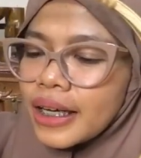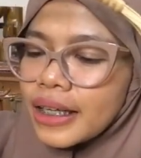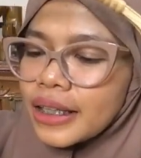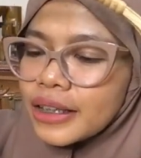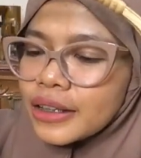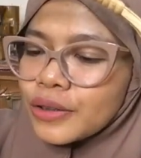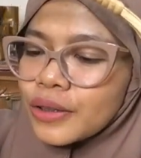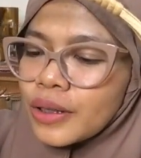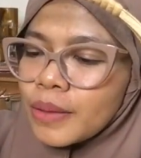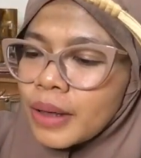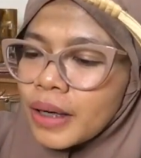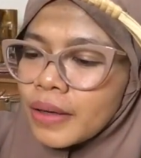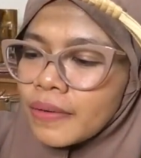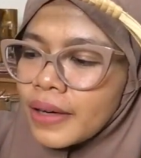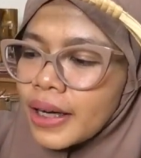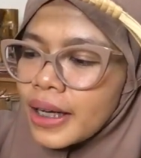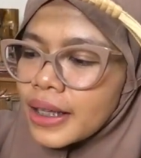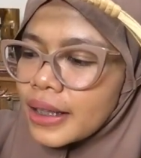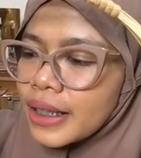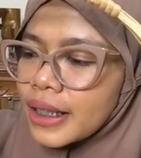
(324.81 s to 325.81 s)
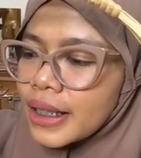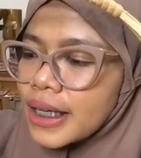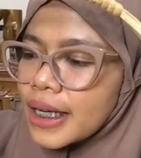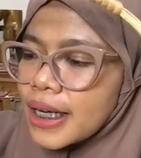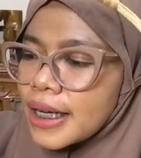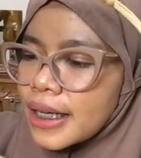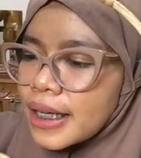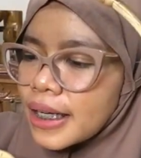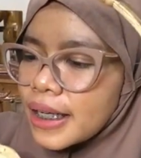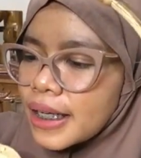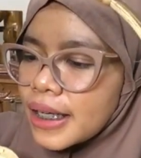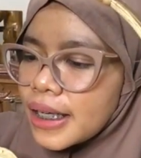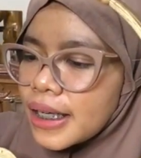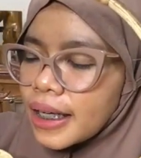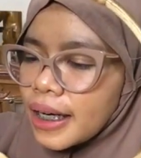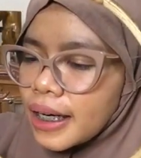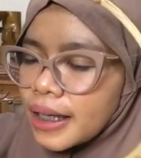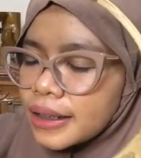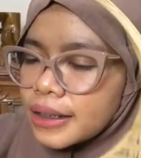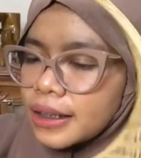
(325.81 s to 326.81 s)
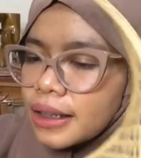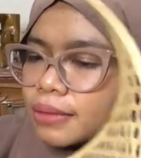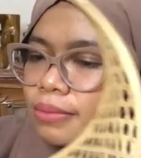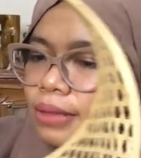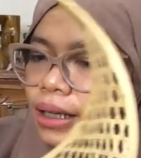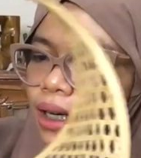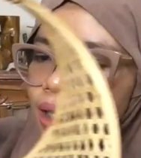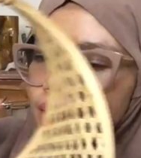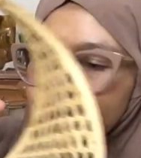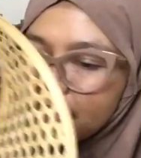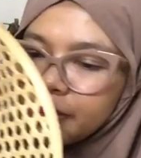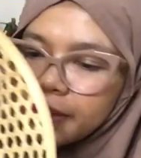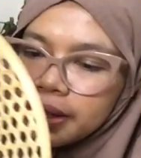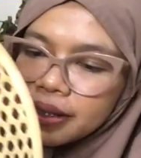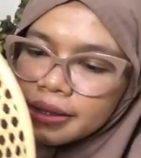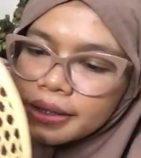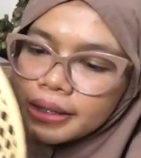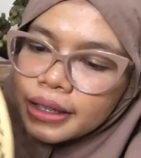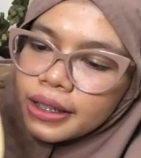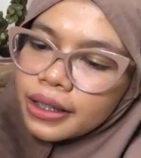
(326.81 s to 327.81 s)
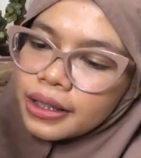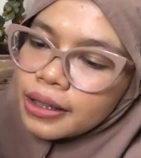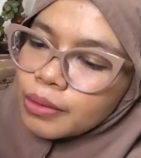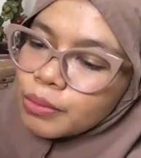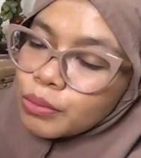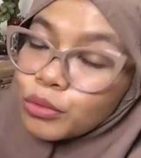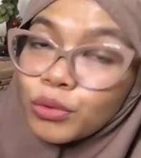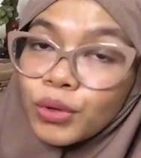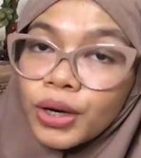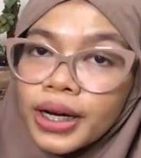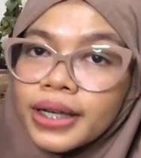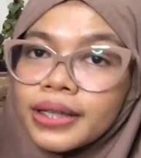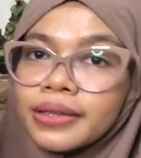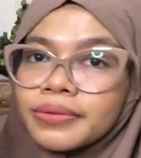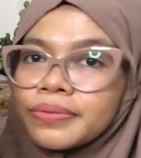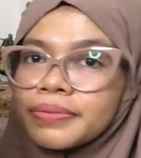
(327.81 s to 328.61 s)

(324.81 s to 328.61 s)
ini juga manfaatin dari ranjang bekas parcel buah